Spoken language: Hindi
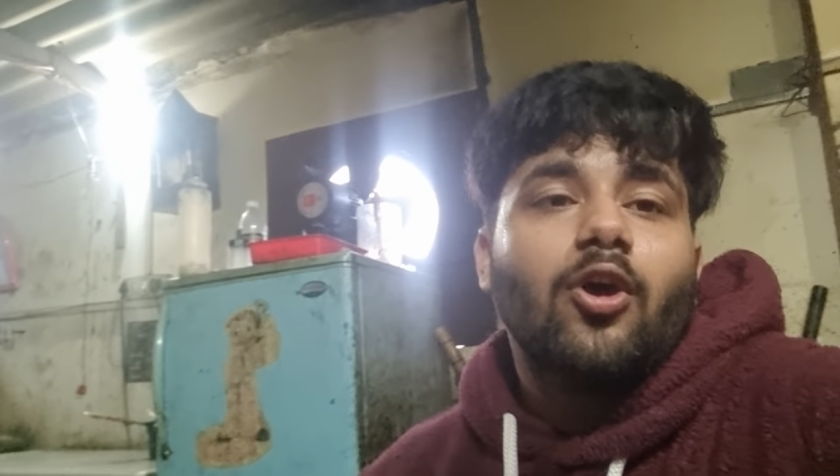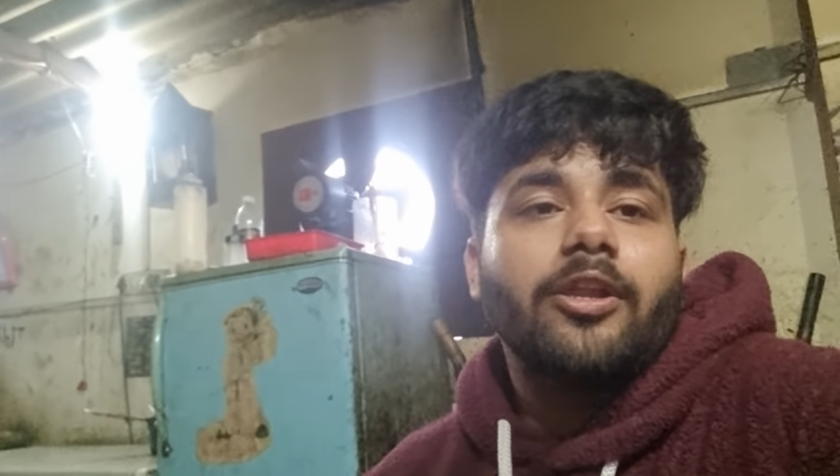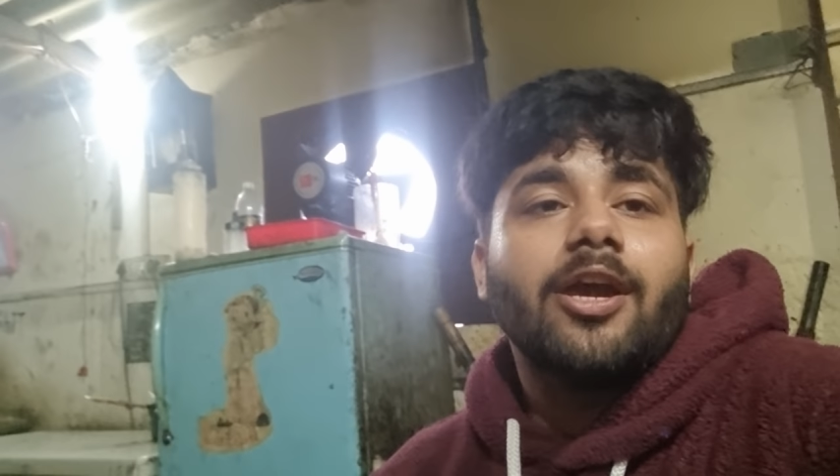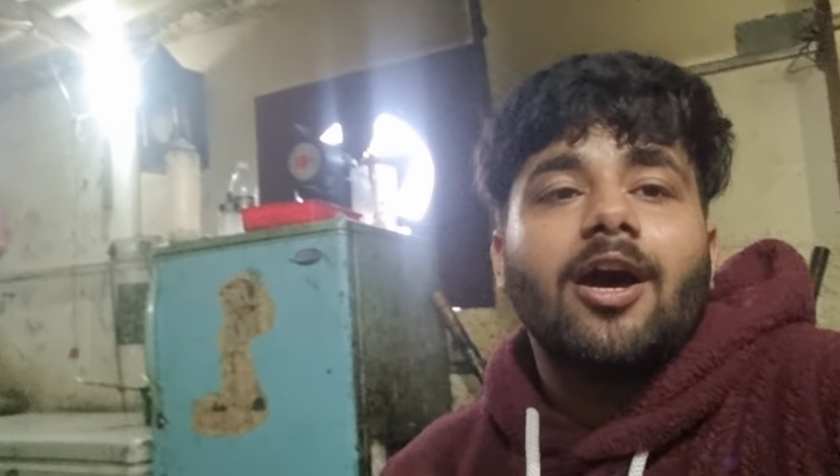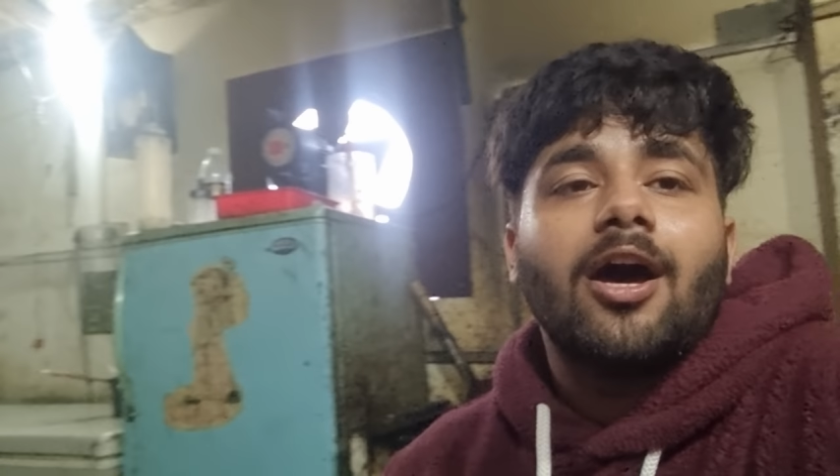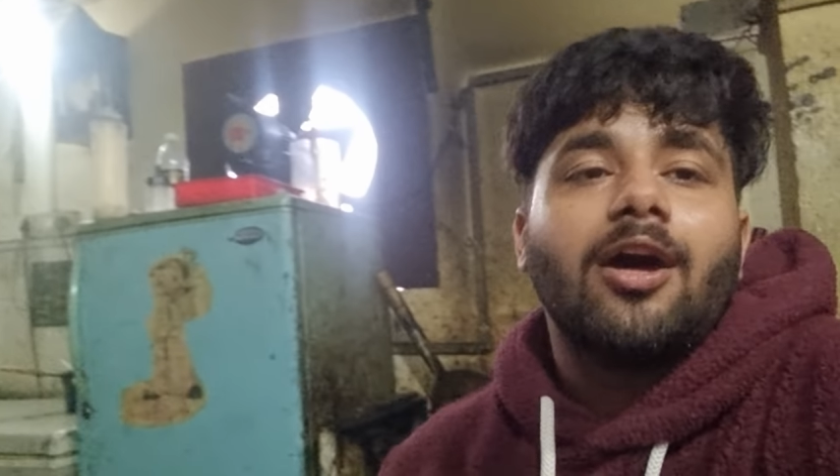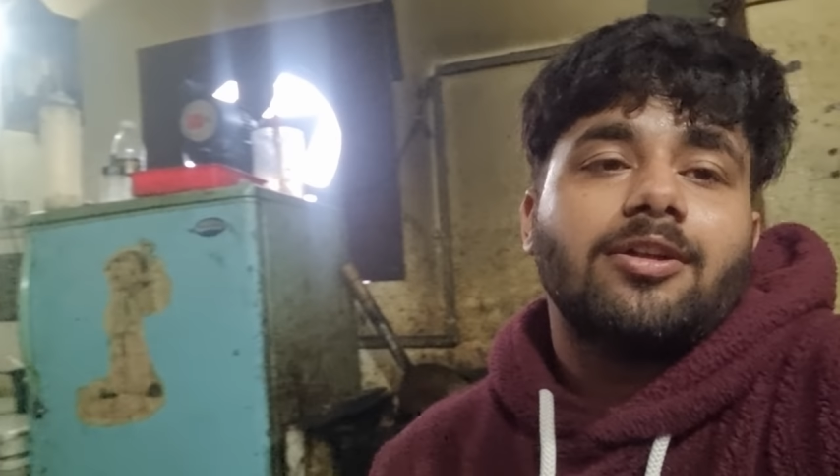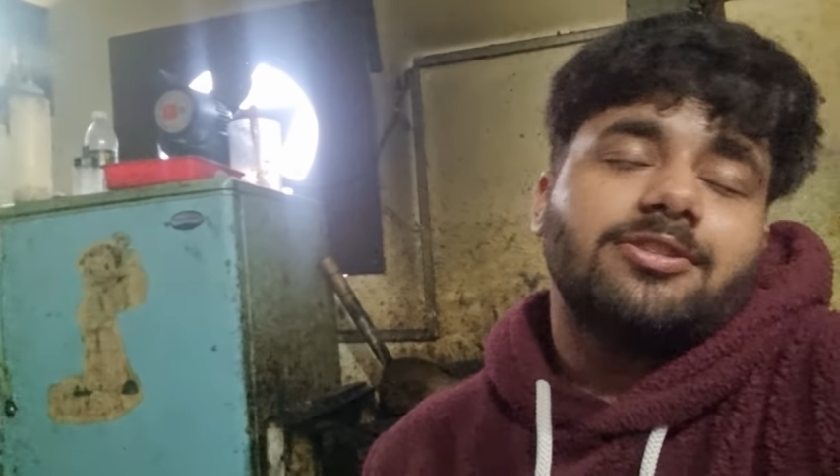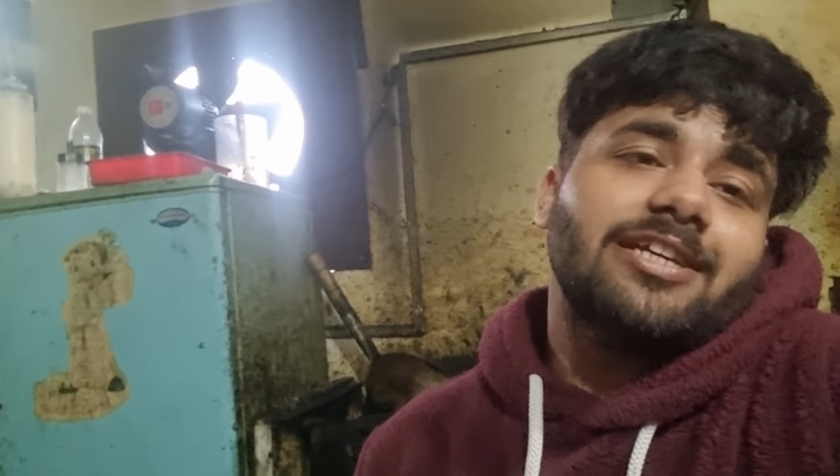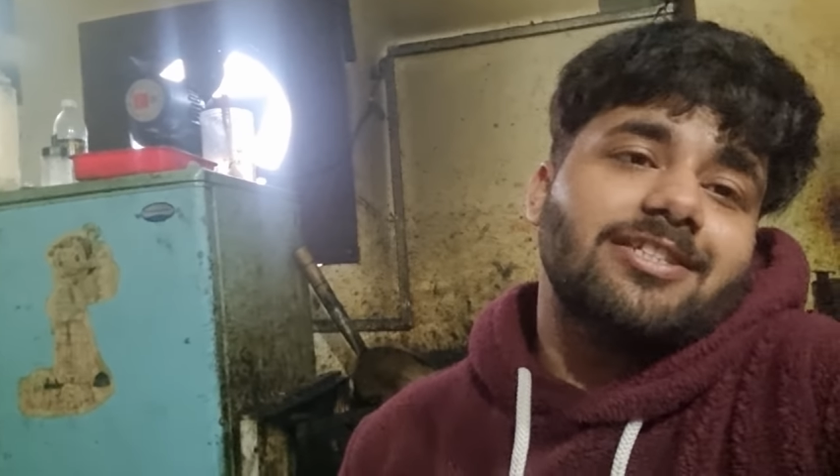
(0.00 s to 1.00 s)
और यहाँ
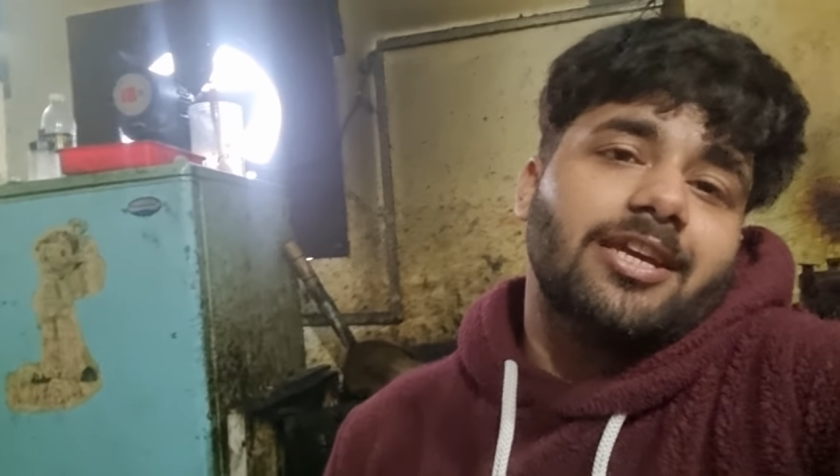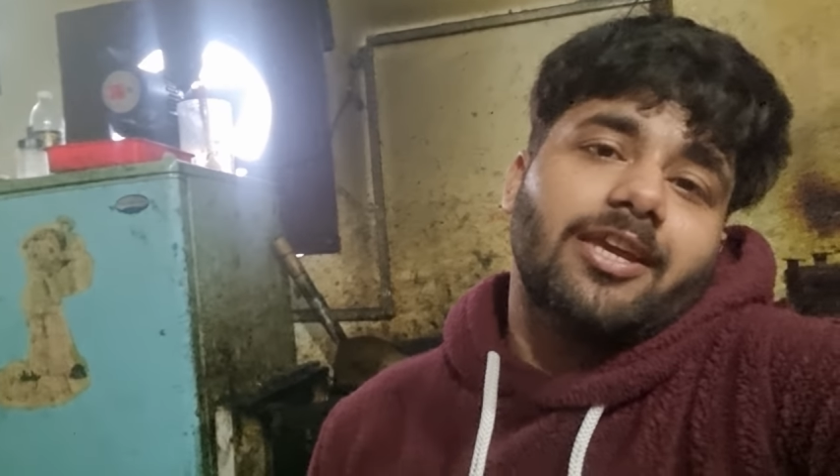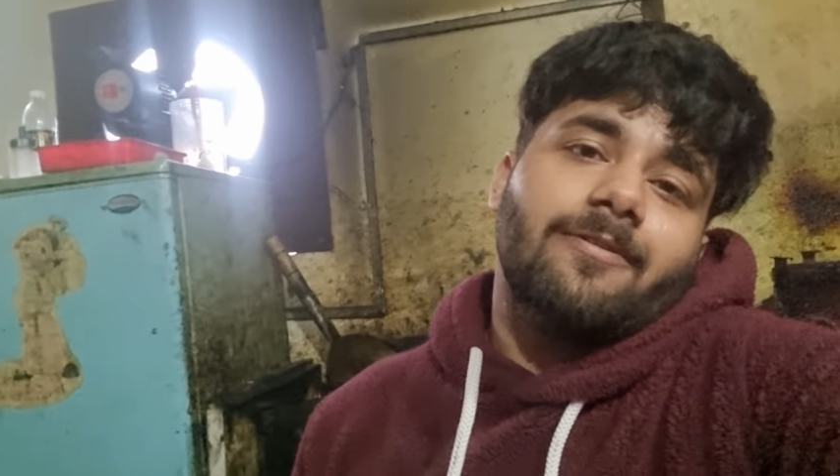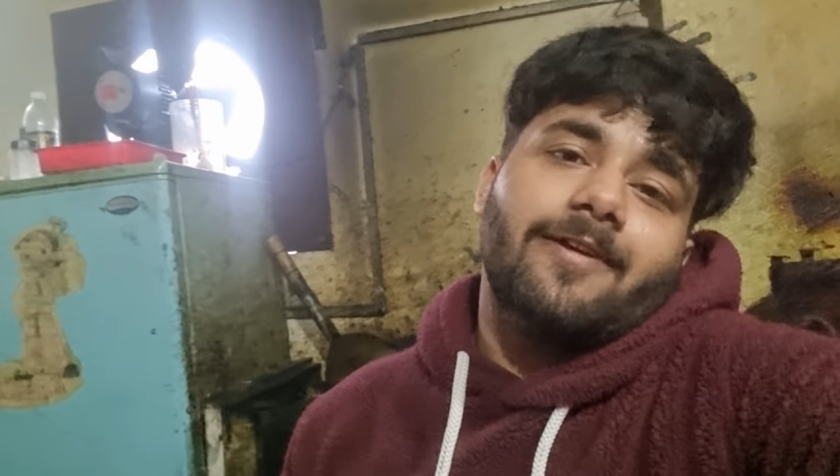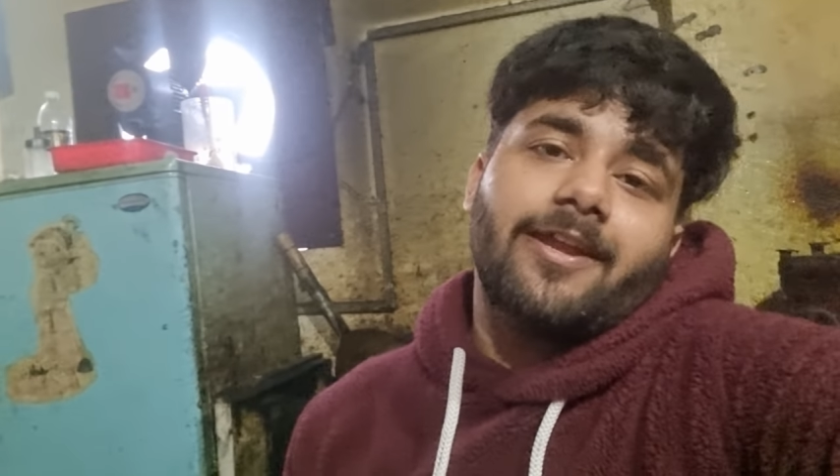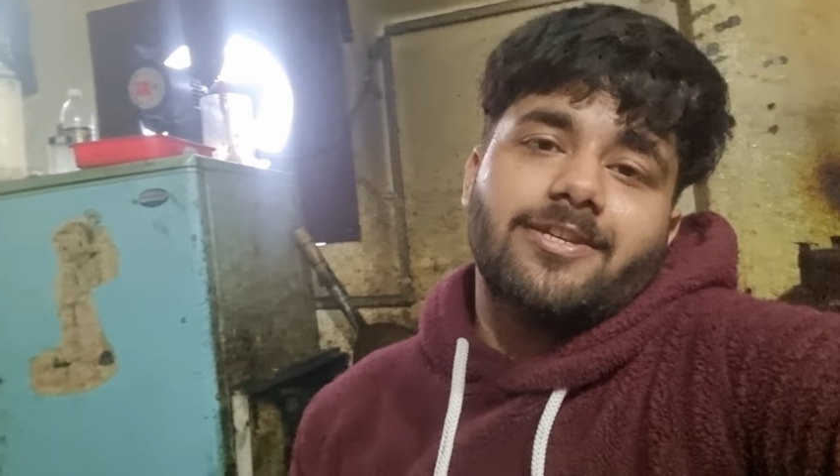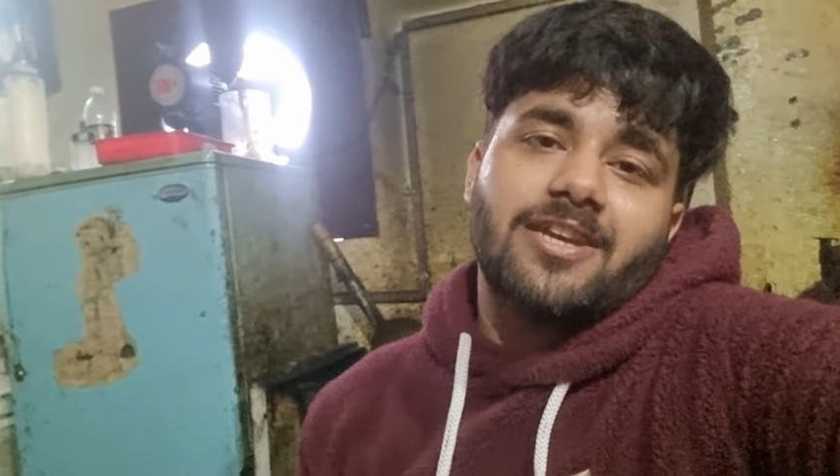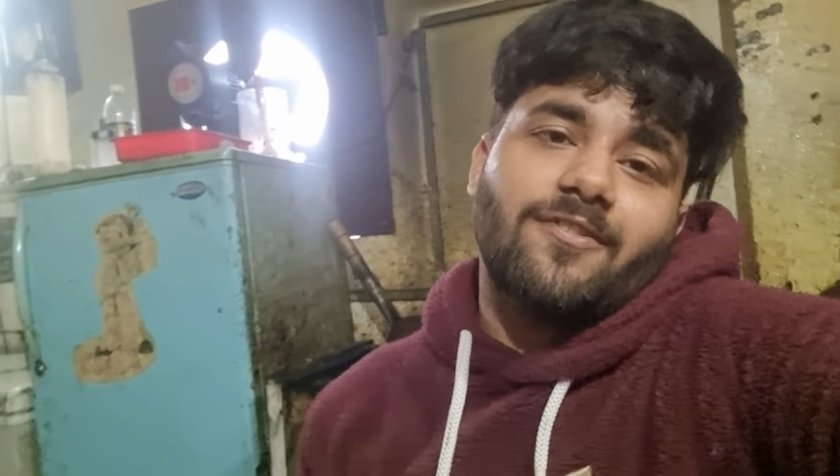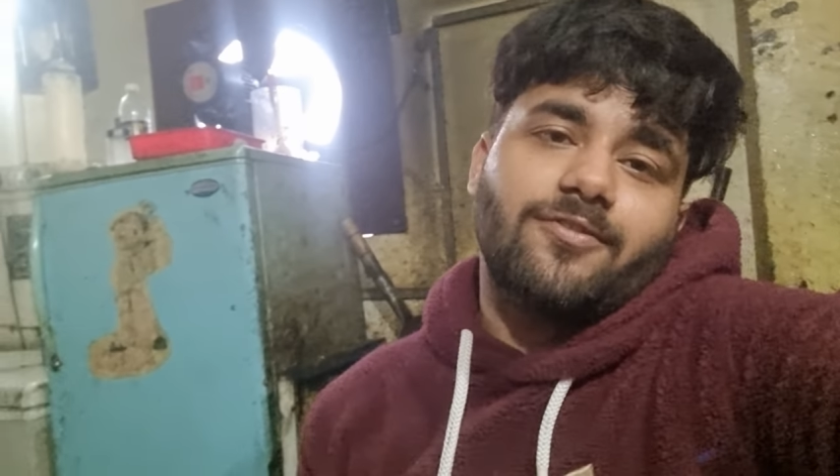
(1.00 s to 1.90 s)
जैसे कि हमारे शेफ